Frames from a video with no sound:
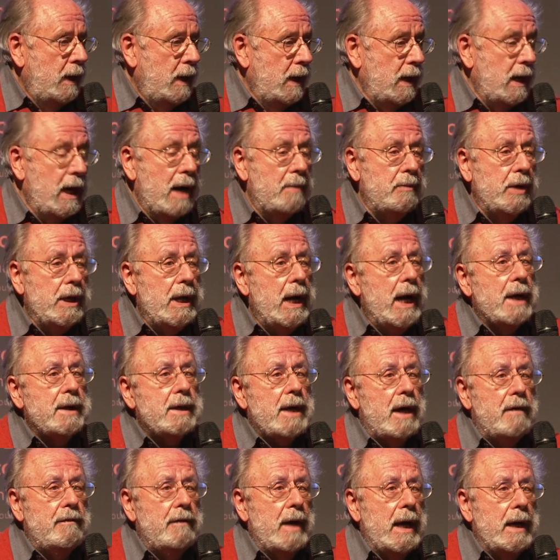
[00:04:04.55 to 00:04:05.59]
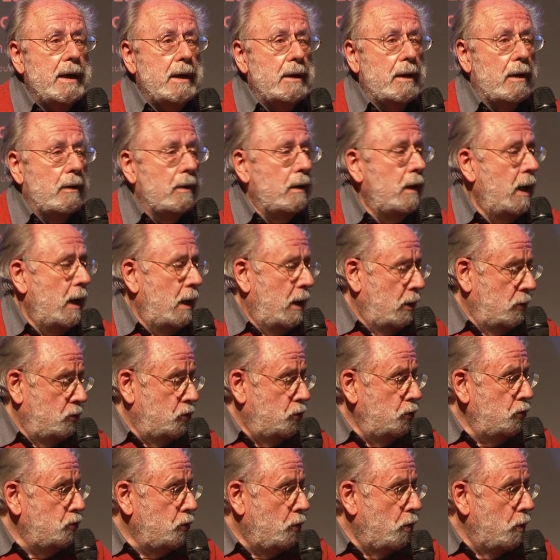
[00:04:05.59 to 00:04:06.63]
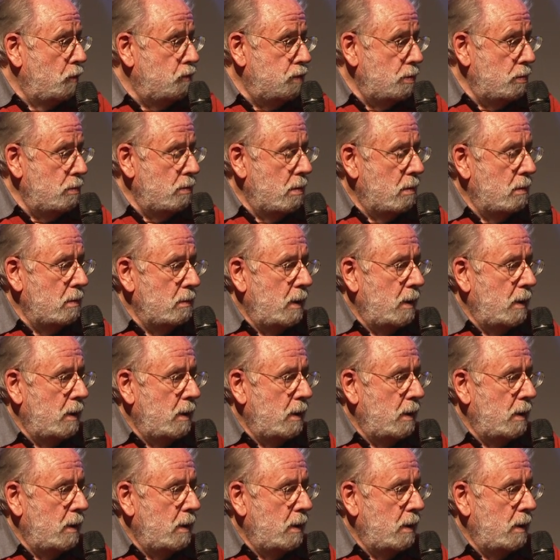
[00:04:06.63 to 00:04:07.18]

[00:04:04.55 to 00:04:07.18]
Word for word: Il a mené un travail jusqu'au bout,